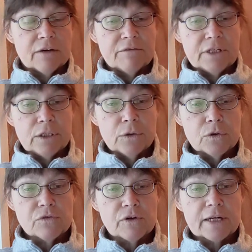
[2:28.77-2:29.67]

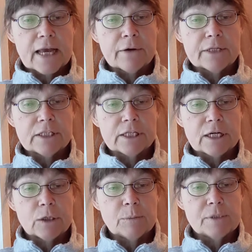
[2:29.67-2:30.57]
Videos von Gary
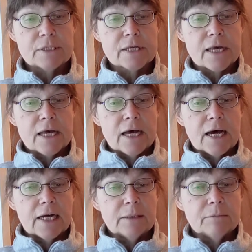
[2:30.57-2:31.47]
Taubes,
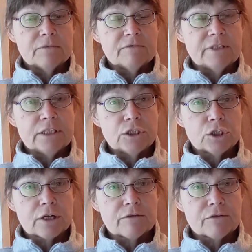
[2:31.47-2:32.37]
einem
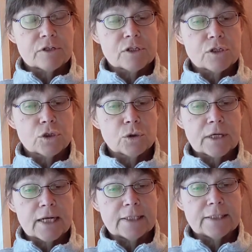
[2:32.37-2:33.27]

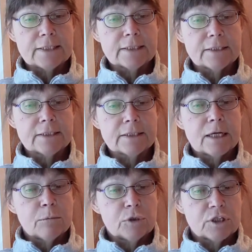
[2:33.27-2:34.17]
Wissenschaftsjournalisten,
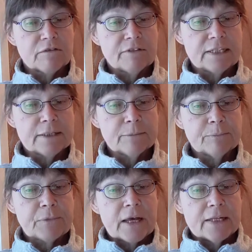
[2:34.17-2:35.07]

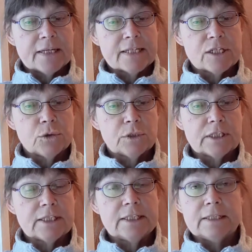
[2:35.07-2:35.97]
beschäftigen, der sich
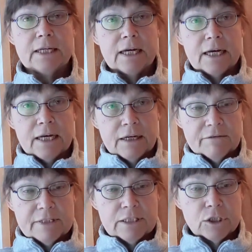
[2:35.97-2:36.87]
durch die
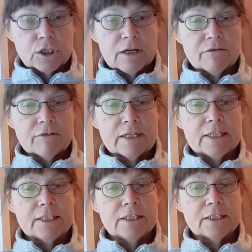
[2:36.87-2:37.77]

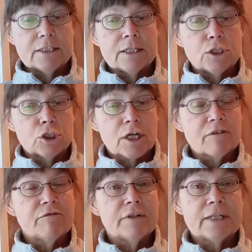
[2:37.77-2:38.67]
wissenschaftlichen
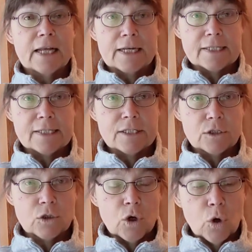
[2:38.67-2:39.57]
Schriften der
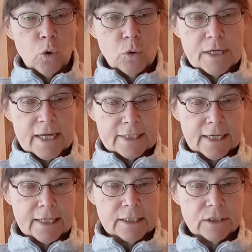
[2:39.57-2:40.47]
letzten 100
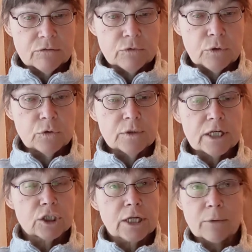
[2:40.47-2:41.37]
Jahre gewühlt und
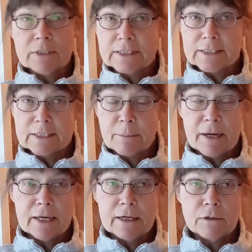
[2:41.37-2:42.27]
Erstaunliches
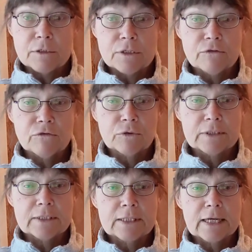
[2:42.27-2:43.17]
dabei
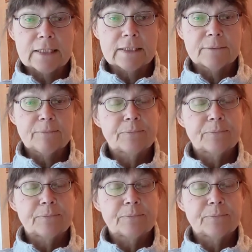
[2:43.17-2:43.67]
herausgefunden hat.